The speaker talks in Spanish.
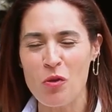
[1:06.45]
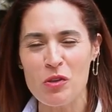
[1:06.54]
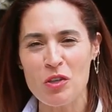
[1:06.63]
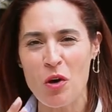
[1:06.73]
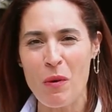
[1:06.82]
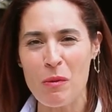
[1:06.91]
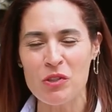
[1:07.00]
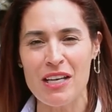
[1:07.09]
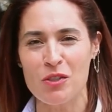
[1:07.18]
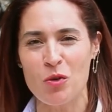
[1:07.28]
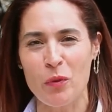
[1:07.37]
Todo esto lo vamos
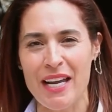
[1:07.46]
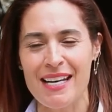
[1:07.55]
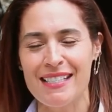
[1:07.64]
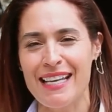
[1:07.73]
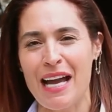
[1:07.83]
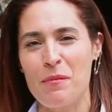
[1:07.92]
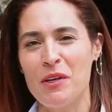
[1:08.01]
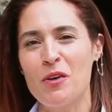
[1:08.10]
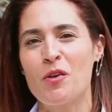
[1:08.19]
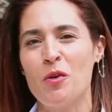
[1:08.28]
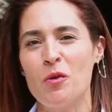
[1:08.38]
a descubrir en este
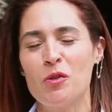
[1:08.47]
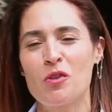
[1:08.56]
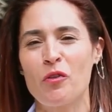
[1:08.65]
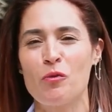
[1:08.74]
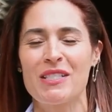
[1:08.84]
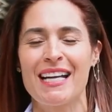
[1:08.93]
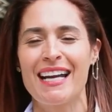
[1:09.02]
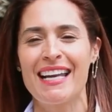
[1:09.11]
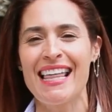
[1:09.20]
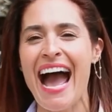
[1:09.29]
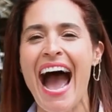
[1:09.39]
camino con Luz, con nuestra
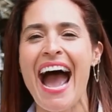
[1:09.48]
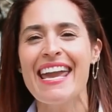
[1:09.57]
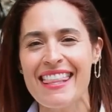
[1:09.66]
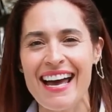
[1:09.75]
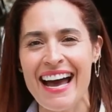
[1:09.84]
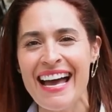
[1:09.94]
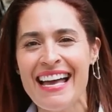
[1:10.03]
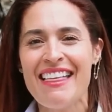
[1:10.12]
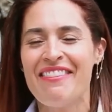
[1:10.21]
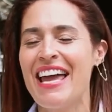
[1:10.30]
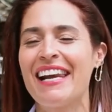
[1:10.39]
querida Aida
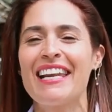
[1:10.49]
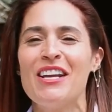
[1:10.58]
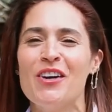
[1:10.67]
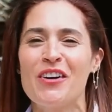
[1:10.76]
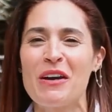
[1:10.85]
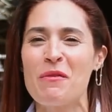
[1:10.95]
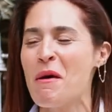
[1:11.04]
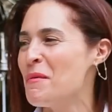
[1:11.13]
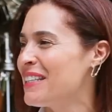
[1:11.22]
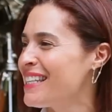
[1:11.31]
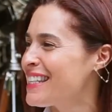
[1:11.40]
del Río, que
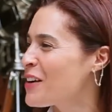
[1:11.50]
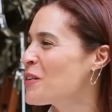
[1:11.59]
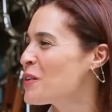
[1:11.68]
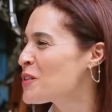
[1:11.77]
nuevamente está con